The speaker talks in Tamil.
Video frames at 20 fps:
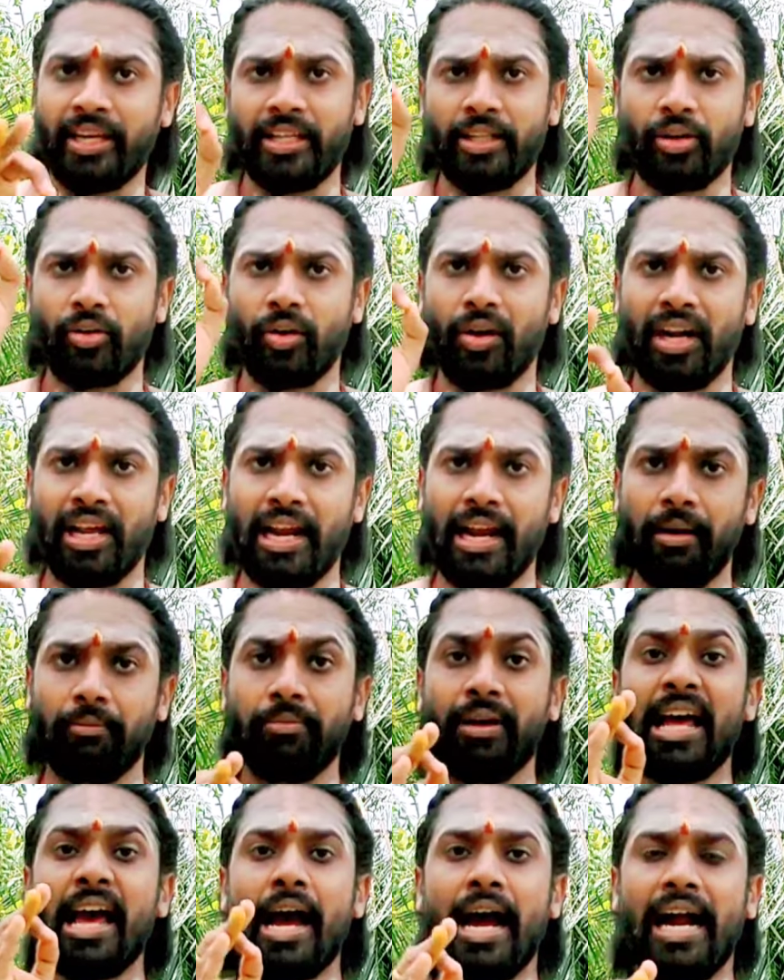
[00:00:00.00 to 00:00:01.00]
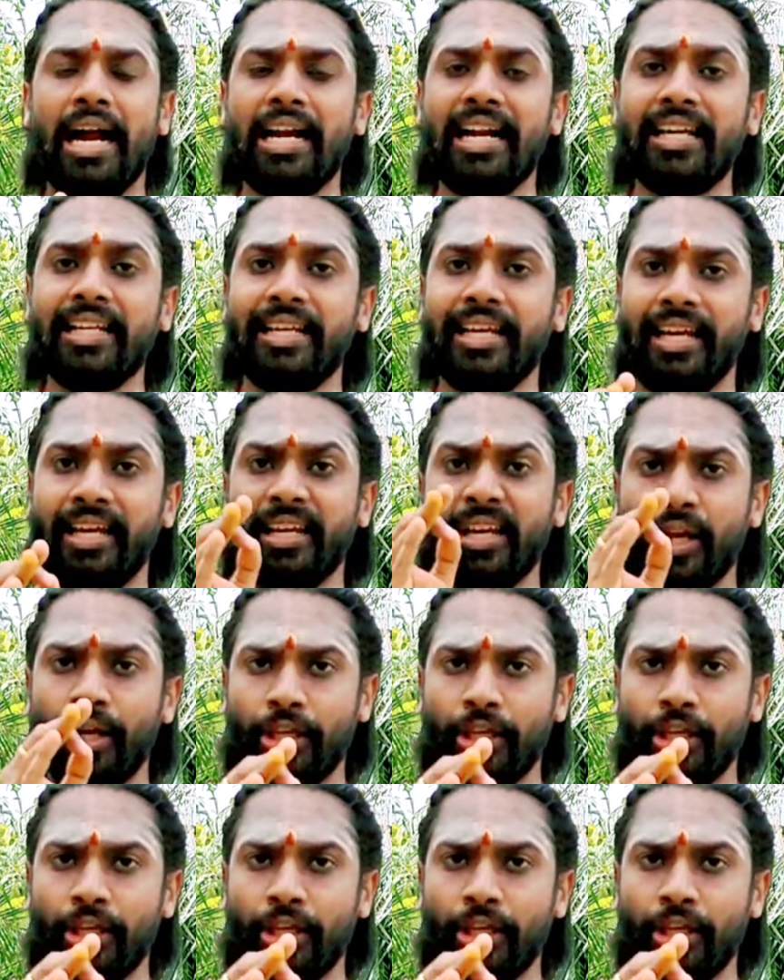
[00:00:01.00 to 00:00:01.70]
செய்து கொள்ளலாம் அல்லது